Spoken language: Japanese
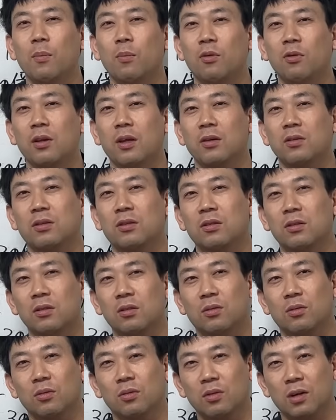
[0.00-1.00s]
問題を作
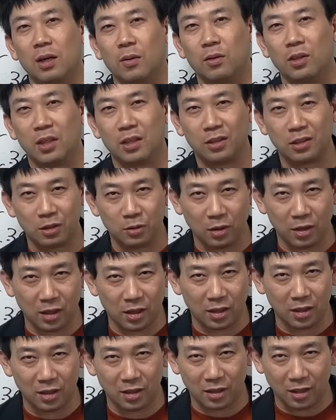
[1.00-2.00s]
ることが私
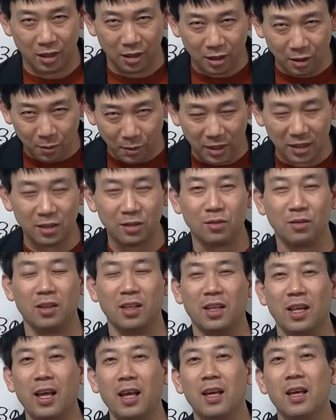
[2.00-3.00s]
はできますので
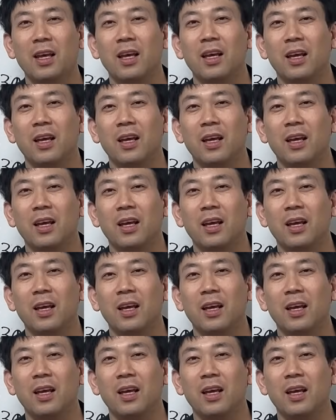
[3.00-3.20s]
ね、